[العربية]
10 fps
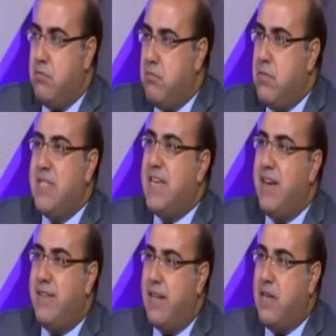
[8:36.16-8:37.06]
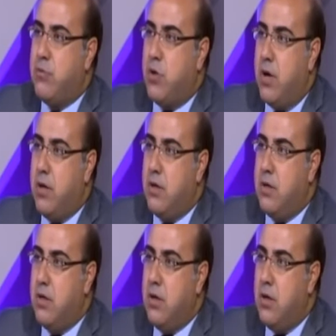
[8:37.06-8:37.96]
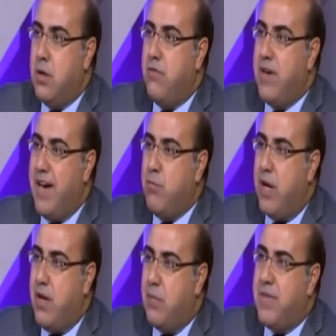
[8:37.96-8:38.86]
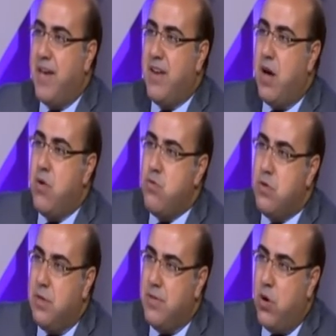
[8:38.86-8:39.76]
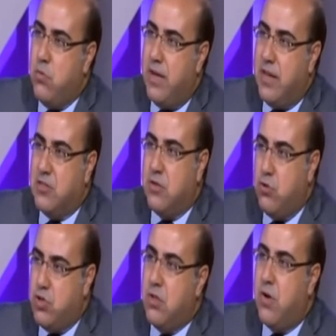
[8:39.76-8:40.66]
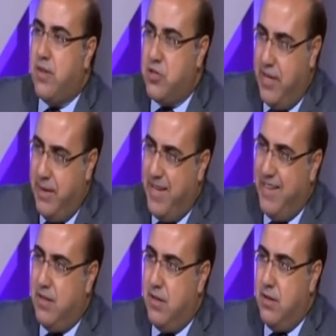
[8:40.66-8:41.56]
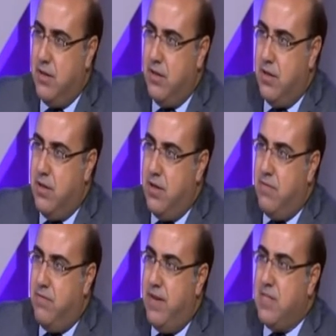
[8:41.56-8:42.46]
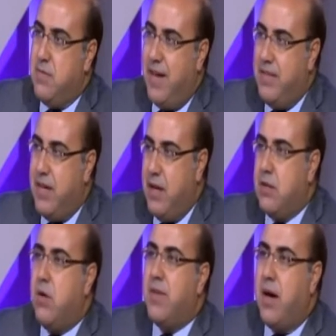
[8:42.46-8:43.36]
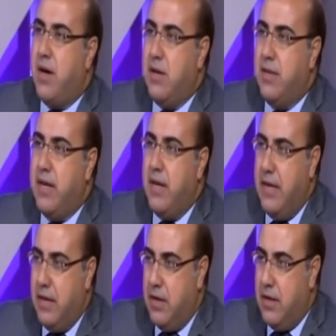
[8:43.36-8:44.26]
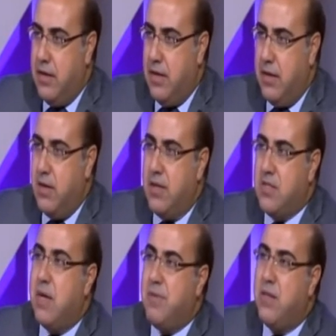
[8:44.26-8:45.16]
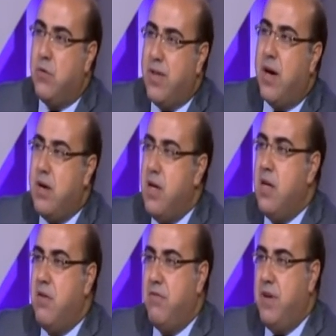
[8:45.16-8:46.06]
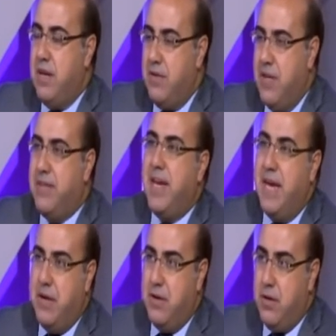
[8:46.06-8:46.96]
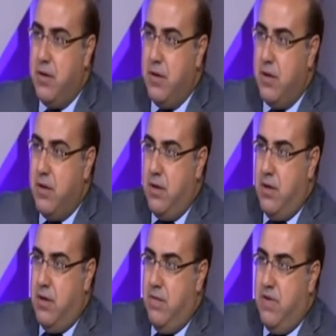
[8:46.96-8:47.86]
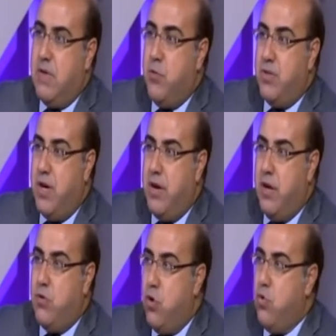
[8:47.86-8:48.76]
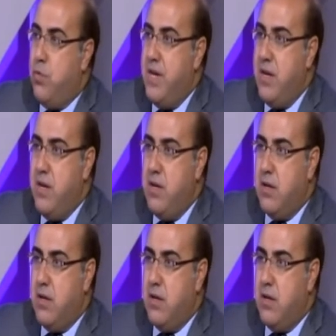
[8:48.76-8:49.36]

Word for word: دي سهل تاخديها بسرعه في حاجه متعلقه بتغيير قانون دي بتاخد وقت عشان تخش الدوره التشريعيه بتاعتها فلازم يبقى عندك الخطه واضحه انت الخطه الاصلاحيه بتاعتك واضحه في في الاتجاهين فزي ما قلت لحضرتك كله بيجري